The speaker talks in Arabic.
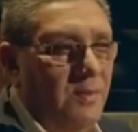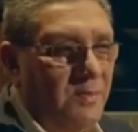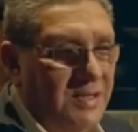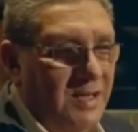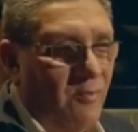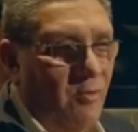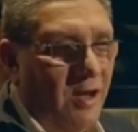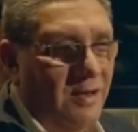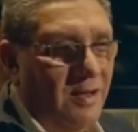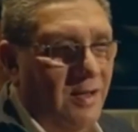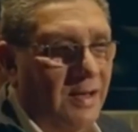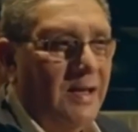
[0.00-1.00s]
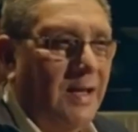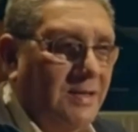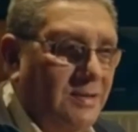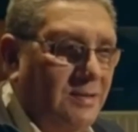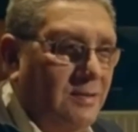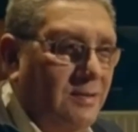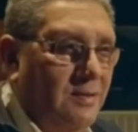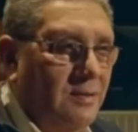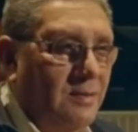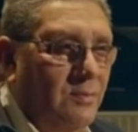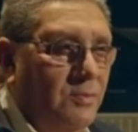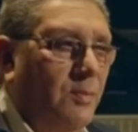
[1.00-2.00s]
مزيكا معينه على كاسيت
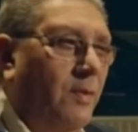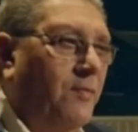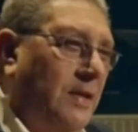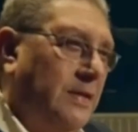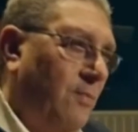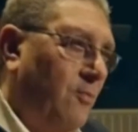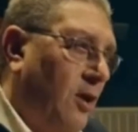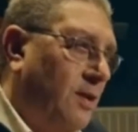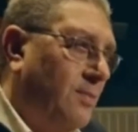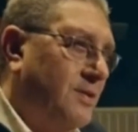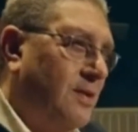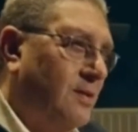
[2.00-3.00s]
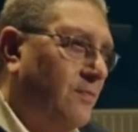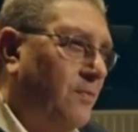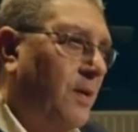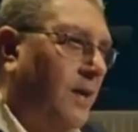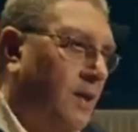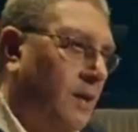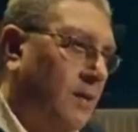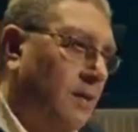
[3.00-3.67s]
تبقى في حته معينه مثلا في مكان